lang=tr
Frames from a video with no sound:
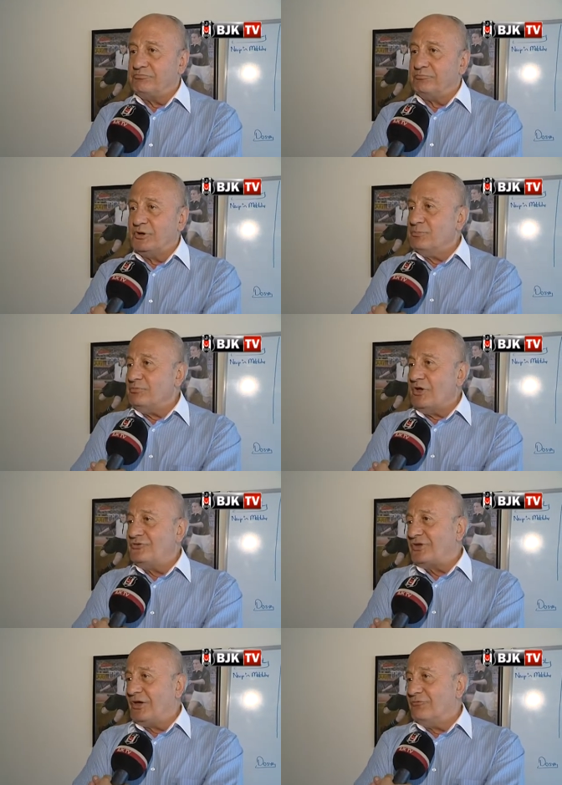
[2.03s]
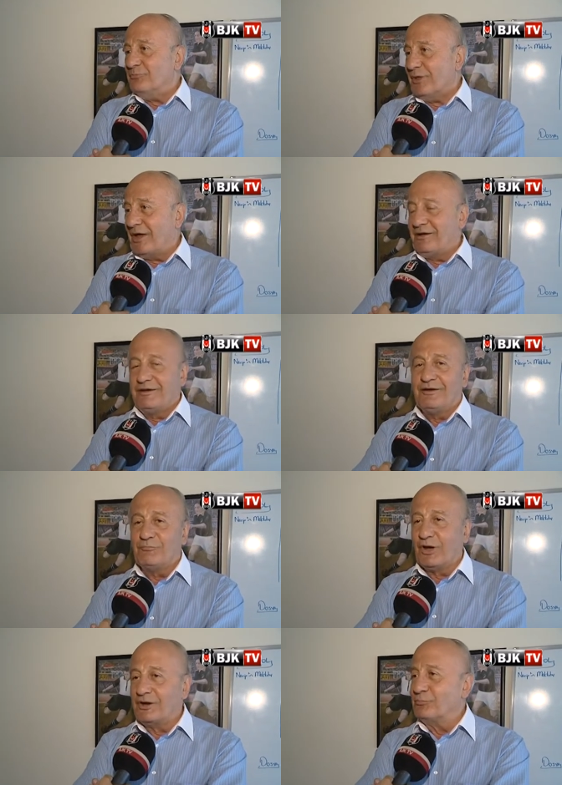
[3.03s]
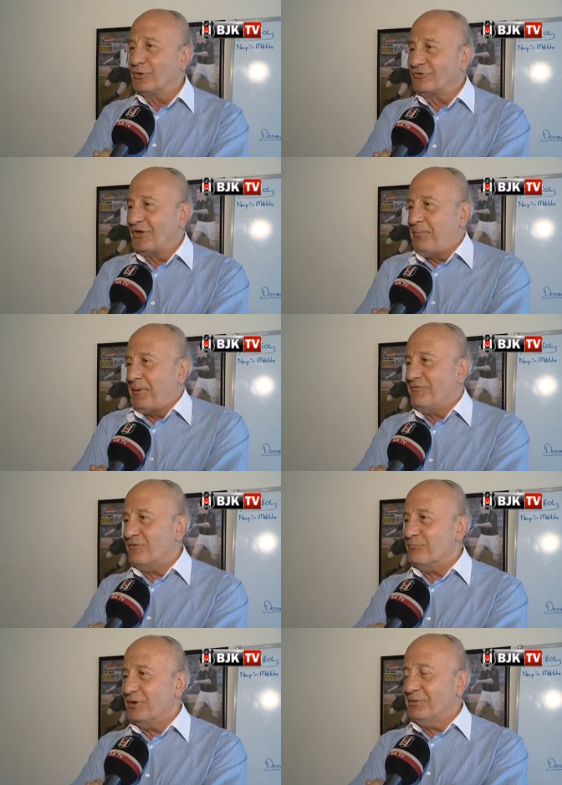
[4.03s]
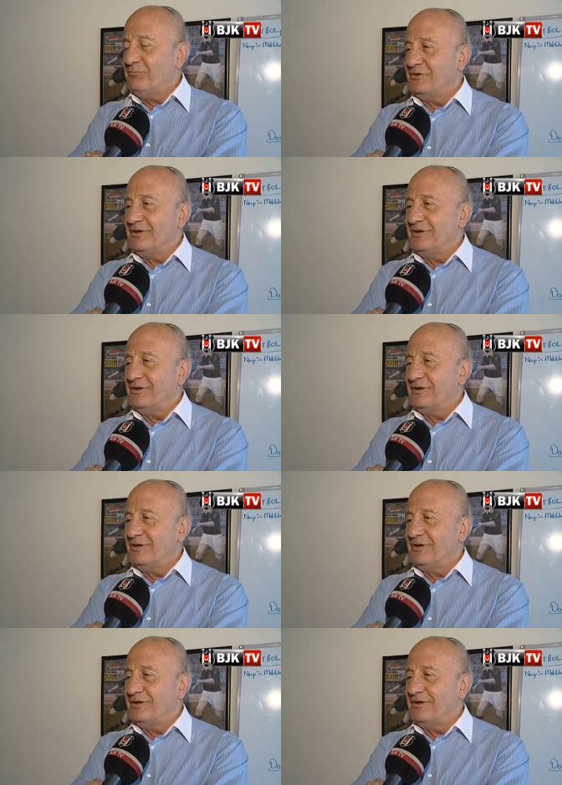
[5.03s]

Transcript: benim eski evimde. Yani burası hep evim benim.